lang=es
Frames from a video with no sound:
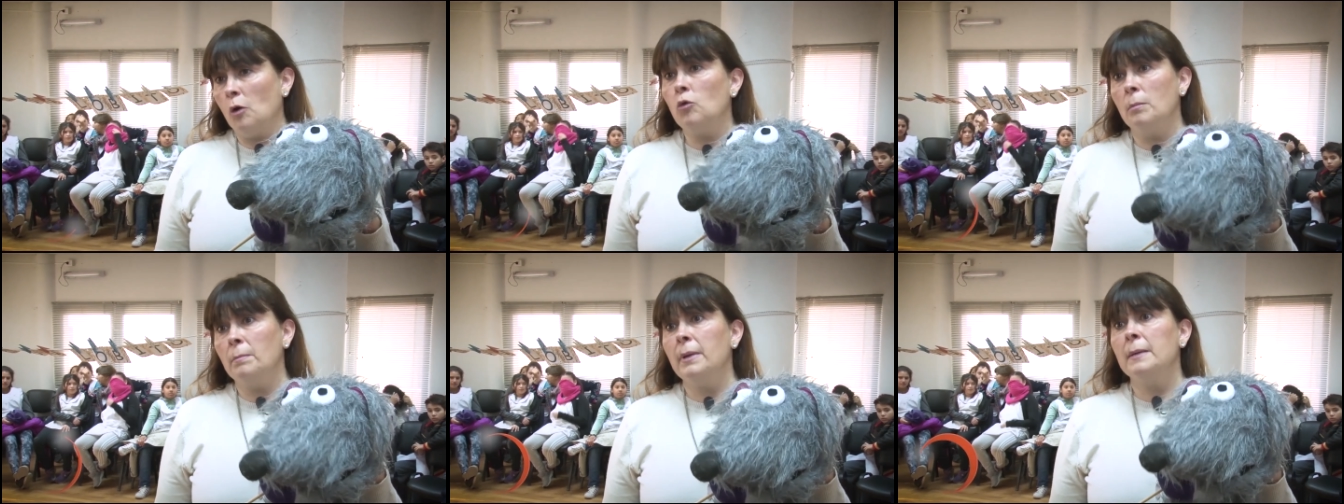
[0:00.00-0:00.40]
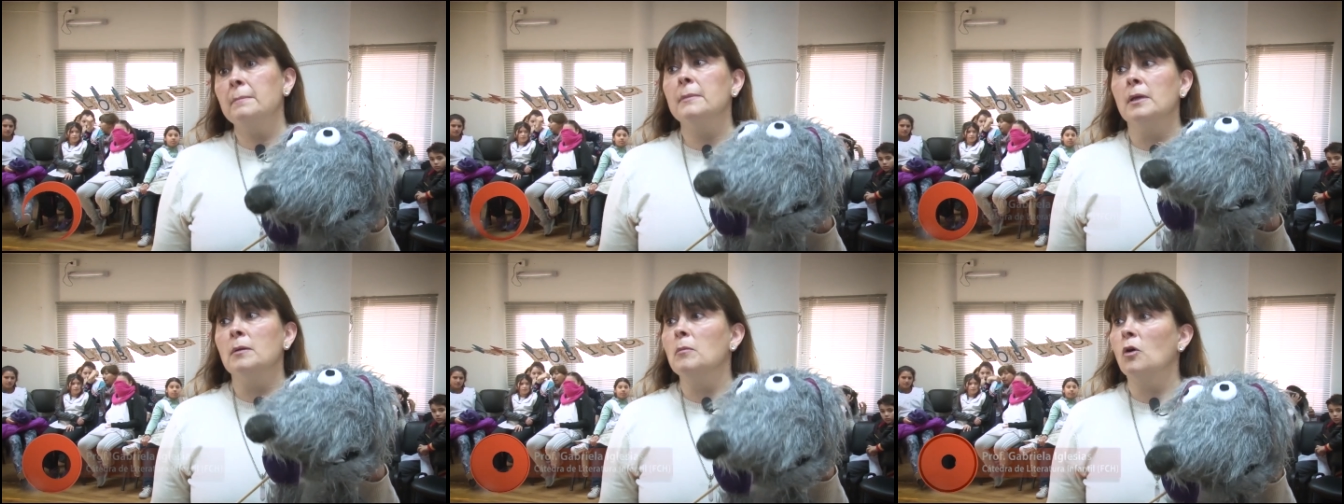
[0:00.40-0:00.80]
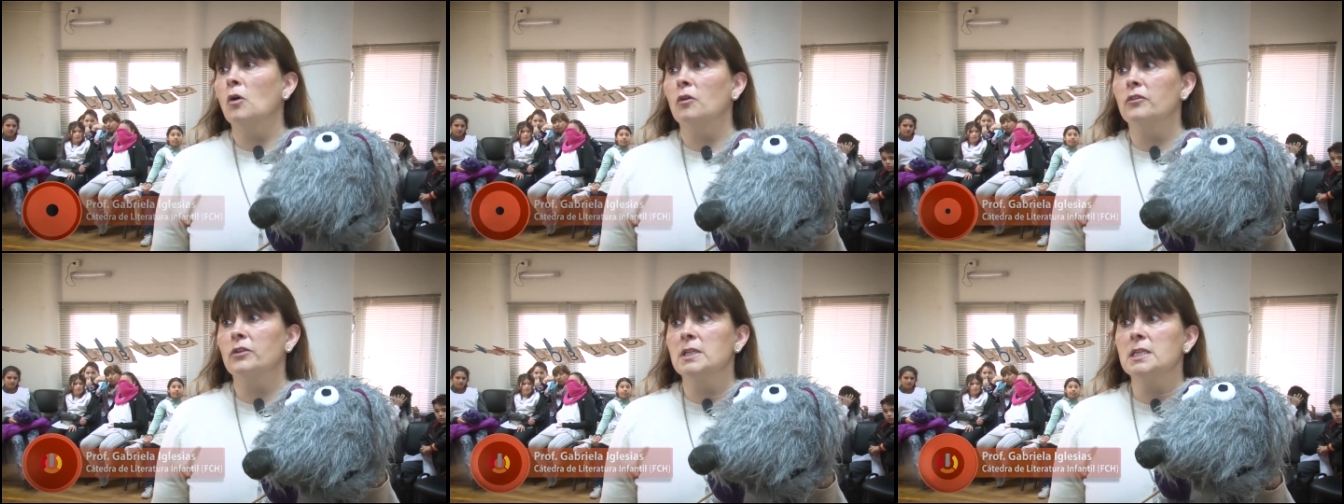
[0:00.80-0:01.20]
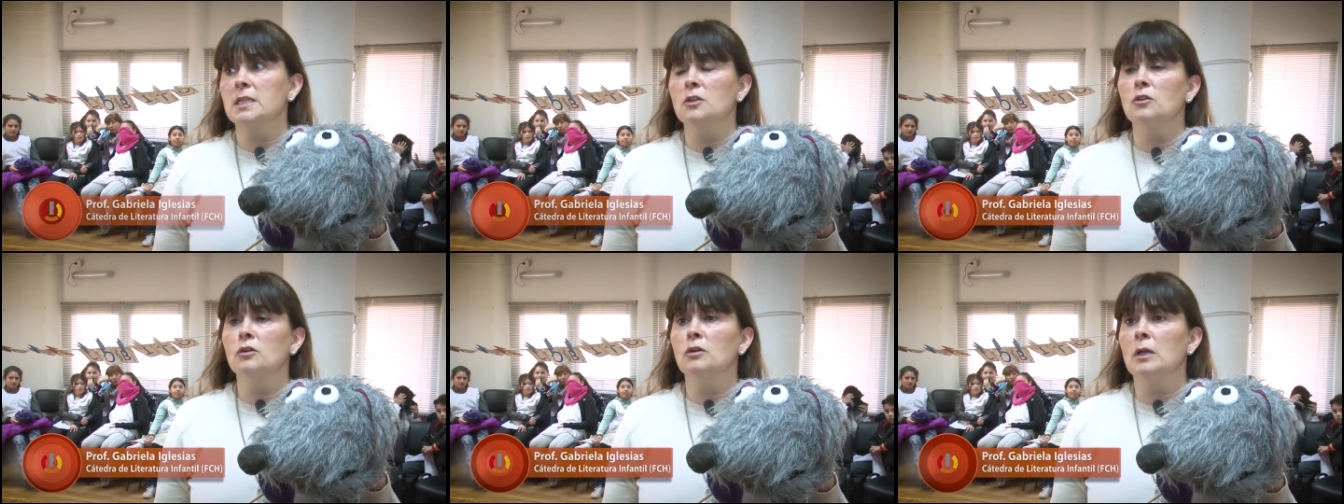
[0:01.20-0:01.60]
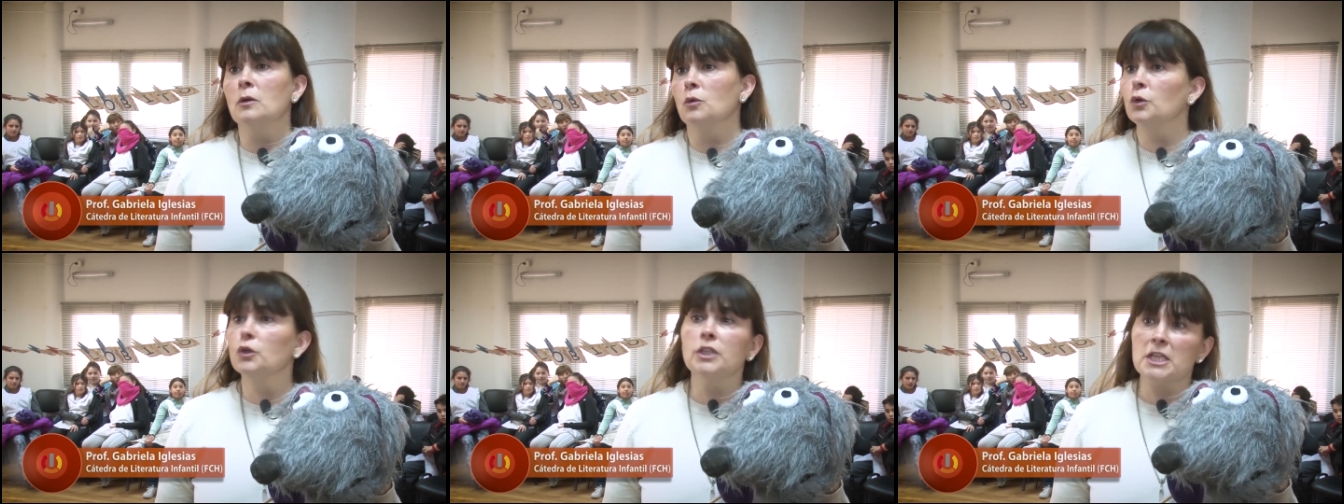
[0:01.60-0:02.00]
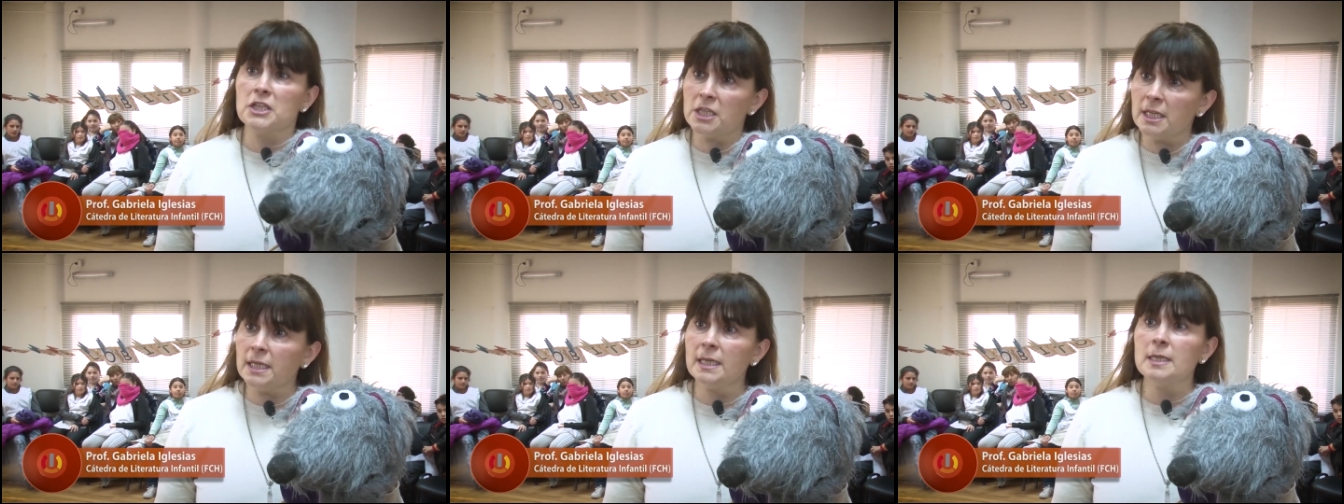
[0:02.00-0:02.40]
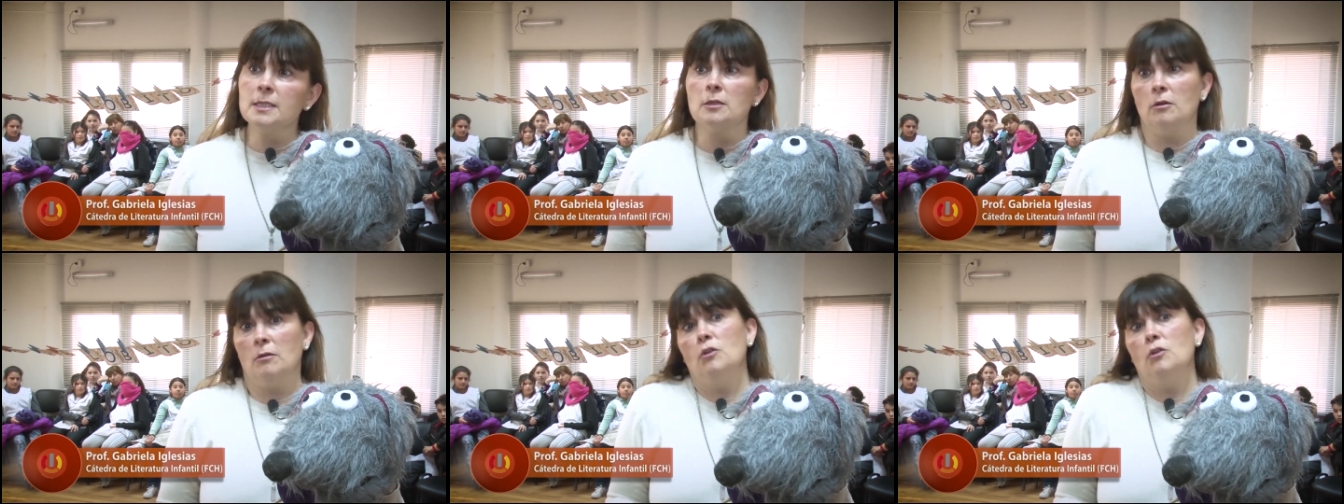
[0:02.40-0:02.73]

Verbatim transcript: la Ulpan hemos ofrecido algunos talleres,